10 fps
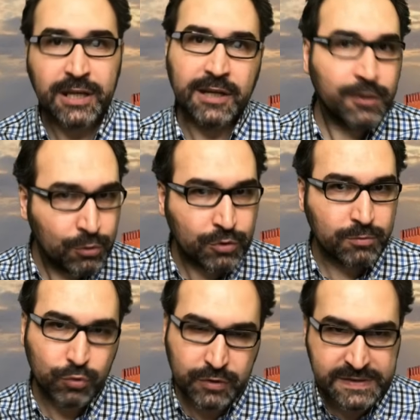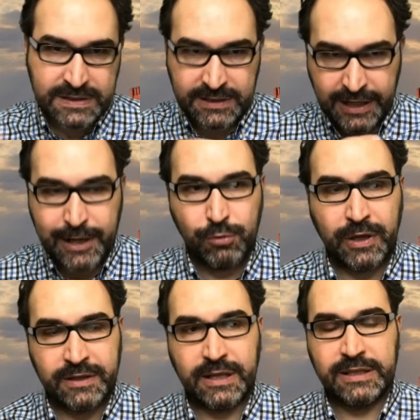Katılıyorum. Bunu da zaten Eylül
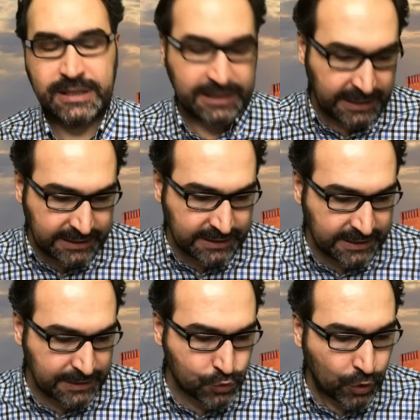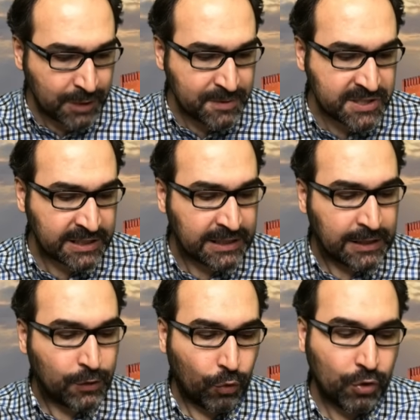ayındaki yayında yine söylemiştik.
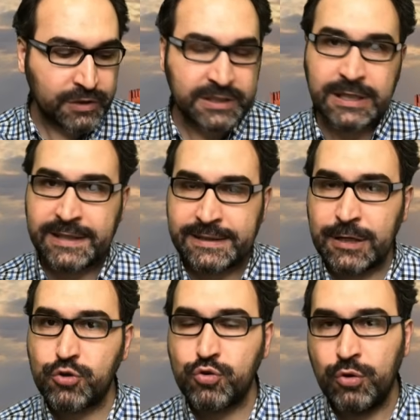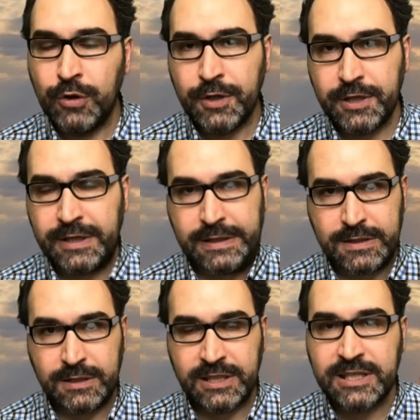Orada da hatta şu
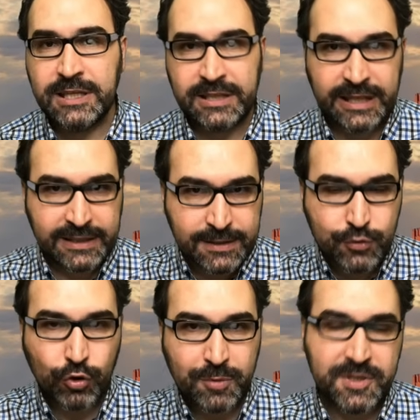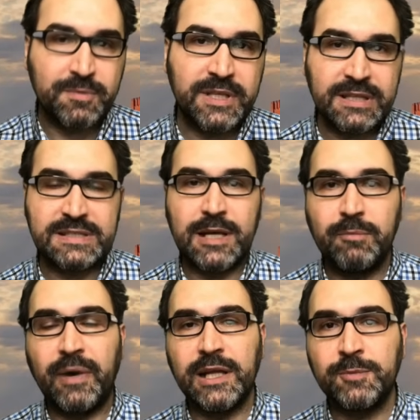e, iki nedeni söylemiştim
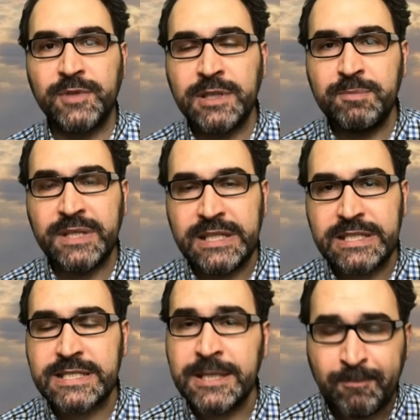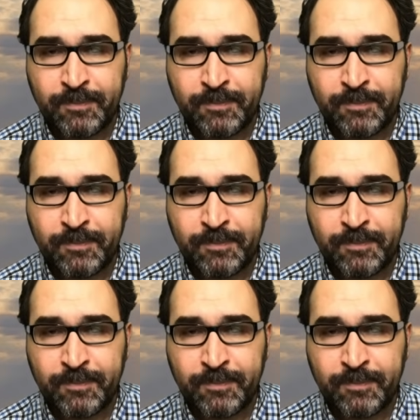Hindistan bağlamında da. Birincisi